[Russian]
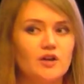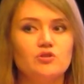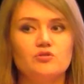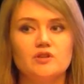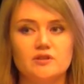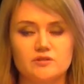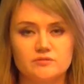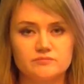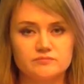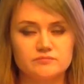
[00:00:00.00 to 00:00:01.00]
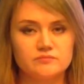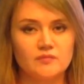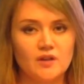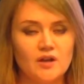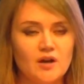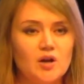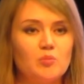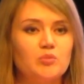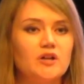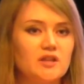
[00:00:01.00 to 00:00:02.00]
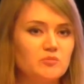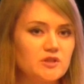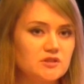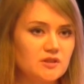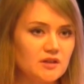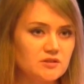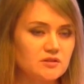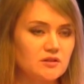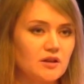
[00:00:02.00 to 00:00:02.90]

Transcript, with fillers: А ее нет. План администрации –